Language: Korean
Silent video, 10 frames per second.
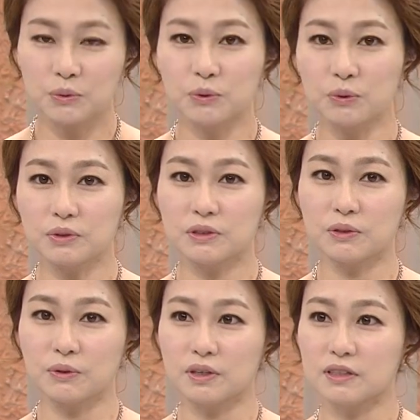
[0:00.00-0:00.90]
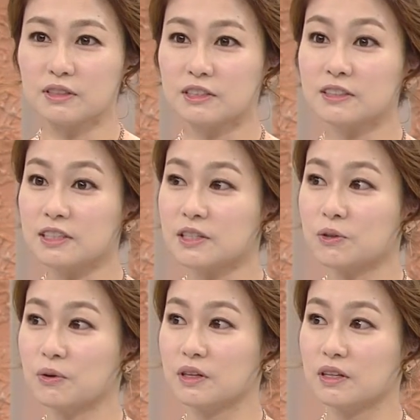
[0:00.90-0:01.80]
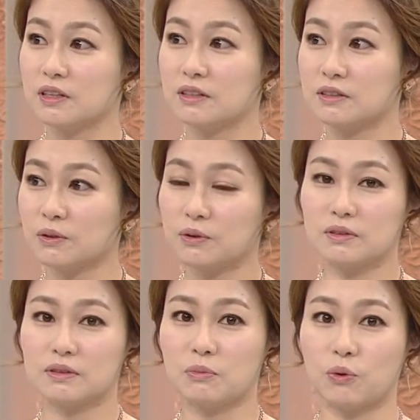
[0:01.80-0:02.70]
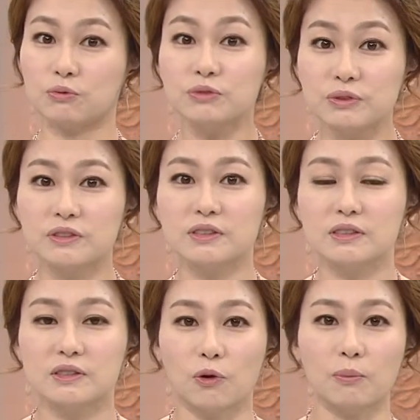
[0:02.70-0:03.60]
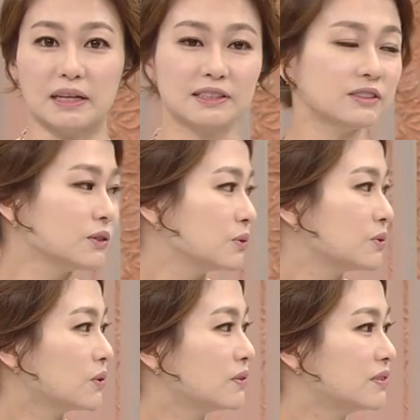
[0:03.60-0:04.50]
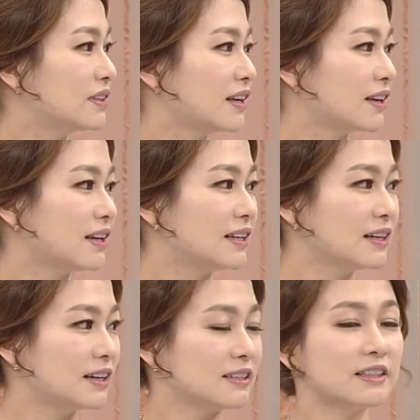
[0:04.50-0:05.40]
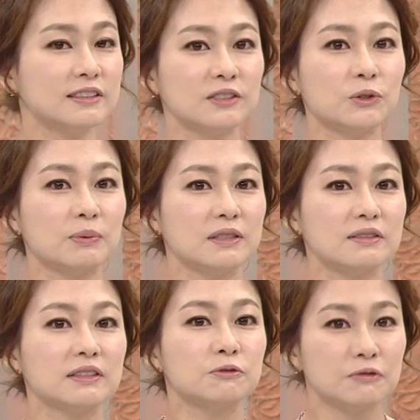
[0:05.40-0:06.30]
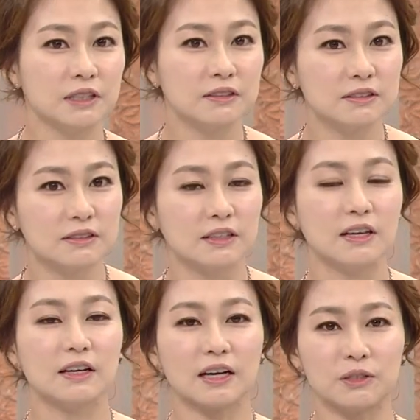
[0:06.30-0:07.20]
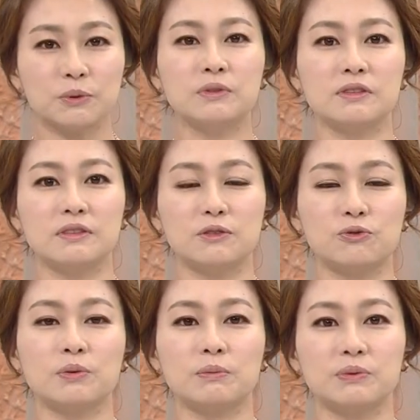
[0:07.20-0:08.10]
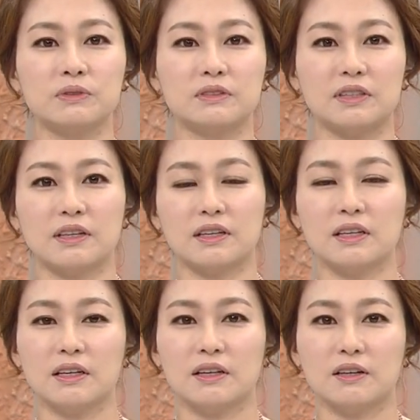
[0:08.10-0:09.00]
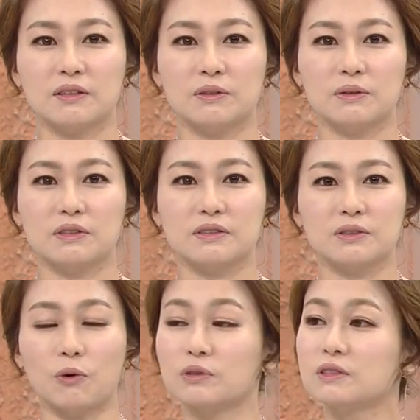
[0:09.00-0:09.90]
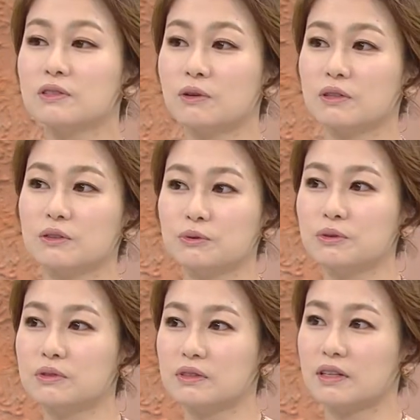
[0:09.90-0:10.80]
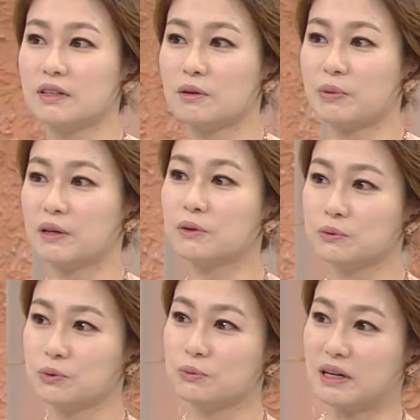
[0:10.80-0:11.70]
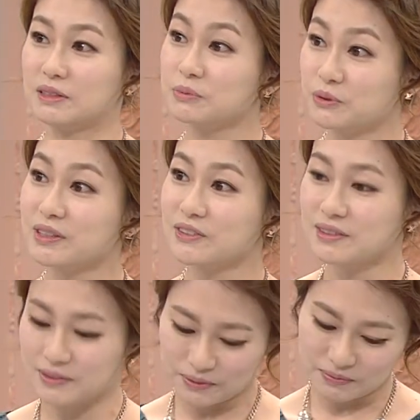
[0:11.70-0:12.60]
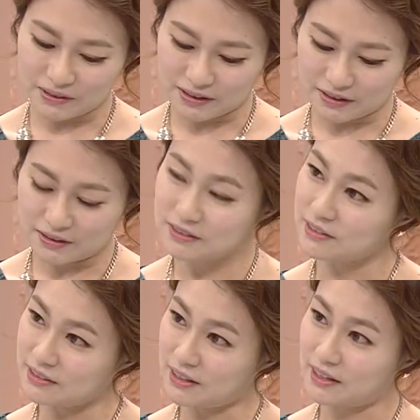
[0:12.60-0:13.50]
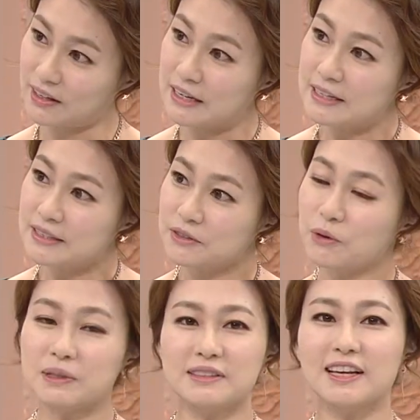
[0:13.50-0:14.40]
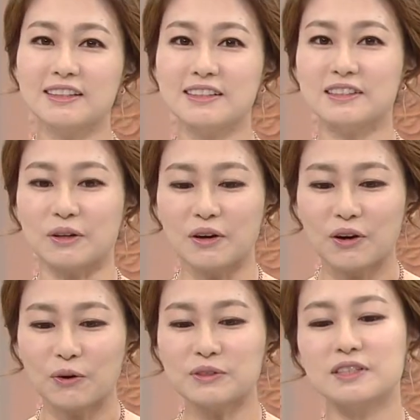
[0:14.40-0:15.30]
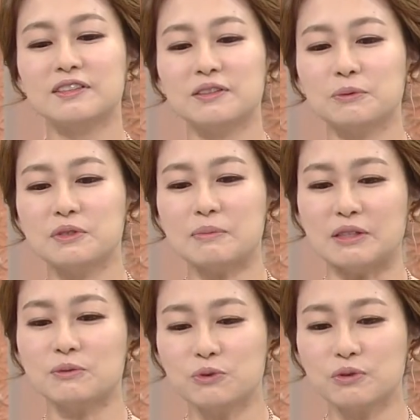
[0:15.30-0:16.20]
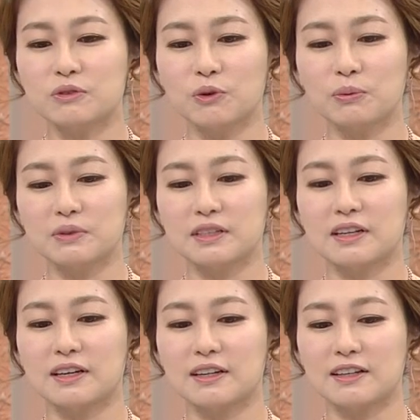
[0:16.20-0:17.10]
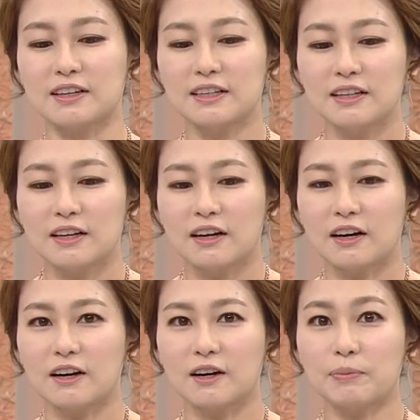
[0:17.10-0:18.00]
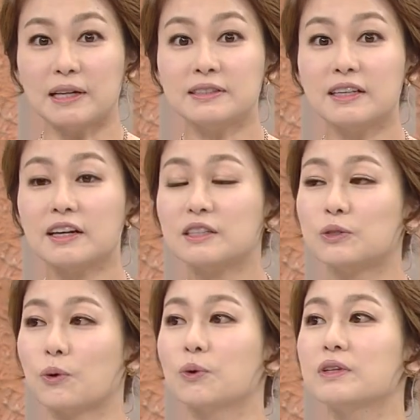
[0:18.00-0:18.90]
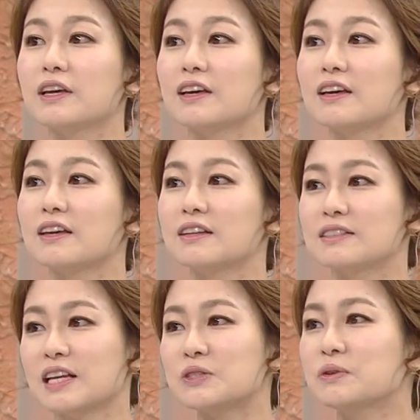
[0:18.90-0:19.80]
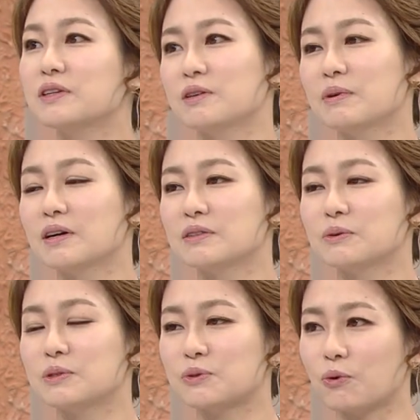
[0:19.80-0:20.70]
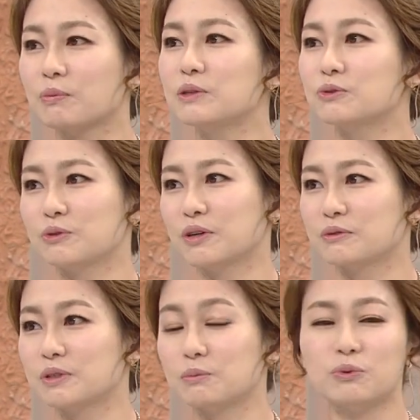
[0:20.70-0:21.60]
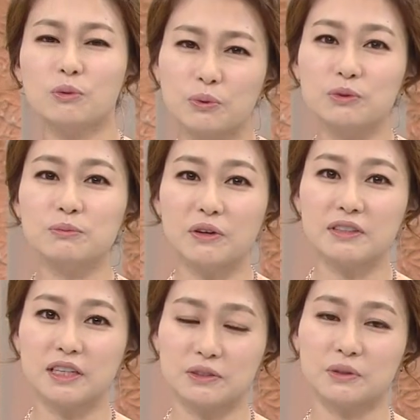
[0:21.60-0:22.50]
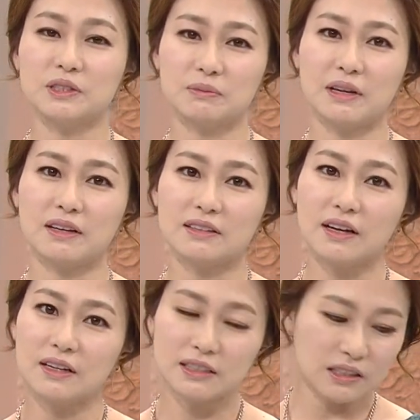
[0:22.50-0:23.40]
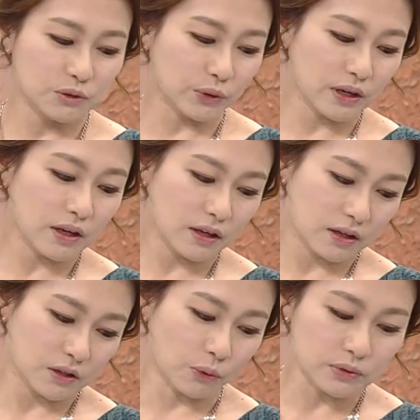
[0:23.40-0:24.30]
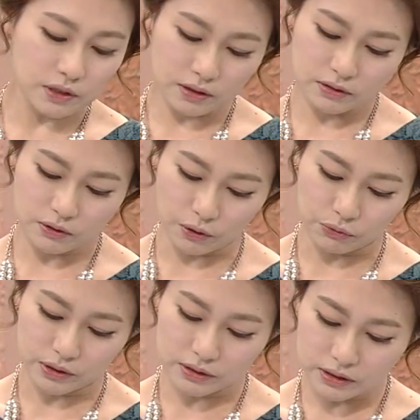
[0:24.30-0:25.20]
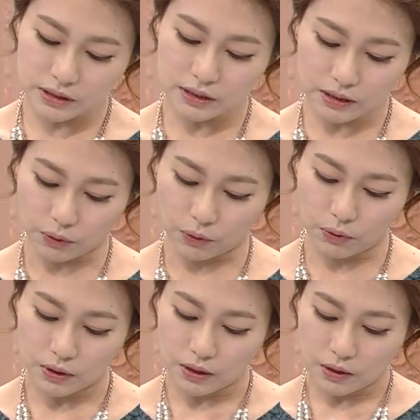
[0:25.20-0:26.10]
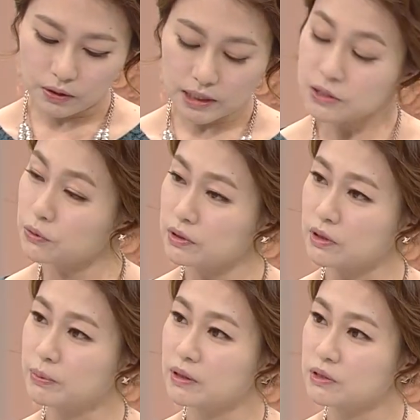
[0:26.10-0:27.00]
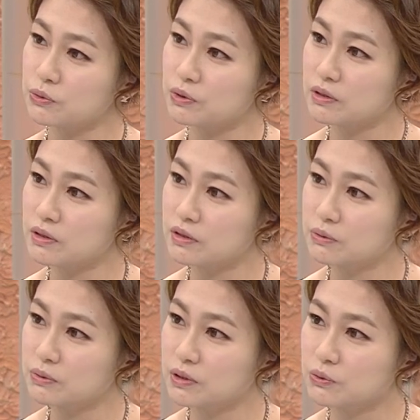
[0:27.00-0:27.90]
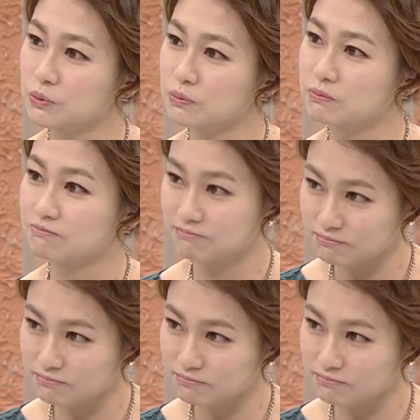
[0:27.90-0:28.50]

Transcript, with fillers: 보통 이제 저희가 이제 신체적인 그런 뭐 후유증을 더 많이 신경 썼었는데 일단 치료받은 이후에는 가족들이나 주변 분들의 아, 이런 그 정신적인 후유증에 대한 배려도 많이 필요할 것 같습니다. 네, 그렇습니다. 예. 그럼 일단은 어쨌든 오늘 말씀 쭉 듣고 보니까 아, 발생하기 전에 사전에 예방하는 것이 정말 중요하구나. 물론 모든 병이 다 그렇지만 이 뇌 경색 같은 경우에는 특히나 더 사전에 예방할 수 있는 우리가 좀